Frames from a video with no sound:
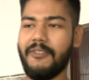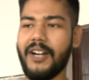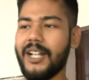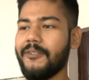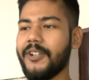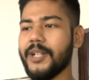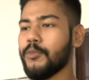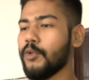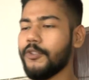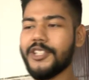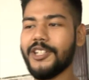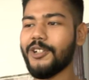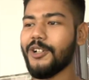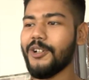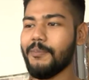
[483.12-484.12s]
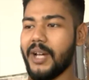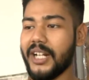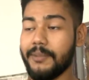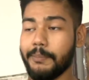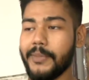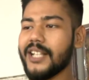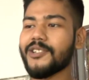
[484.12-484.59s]
ফাটাফাটি মুভি ছিল
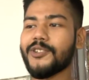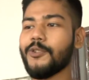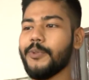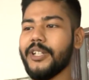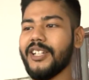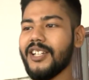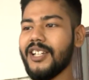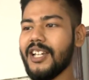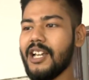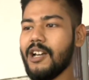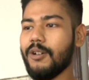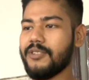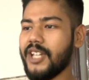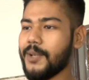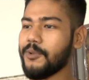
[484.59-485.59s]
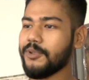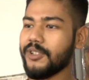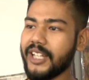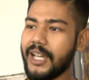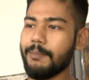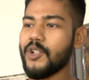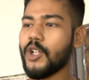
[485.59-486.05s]
মানে বেস্ট ছবি চার
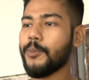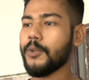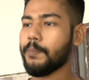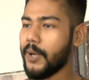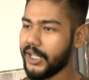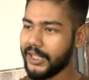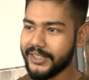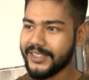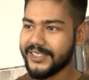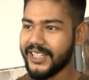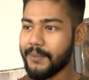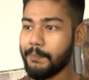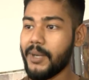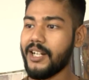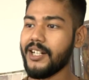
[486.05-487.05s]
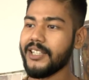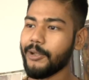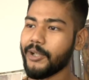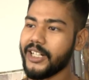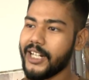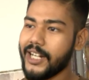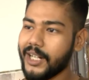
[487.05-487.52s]
বছর গ্যাপ নেওয়ার পর পাঠান দিছে পাঠানের তো
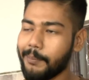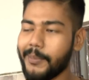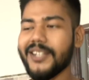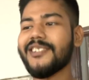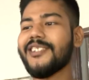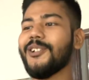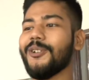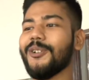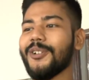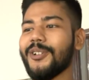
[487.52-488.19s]
এটা বেস্ট ছিল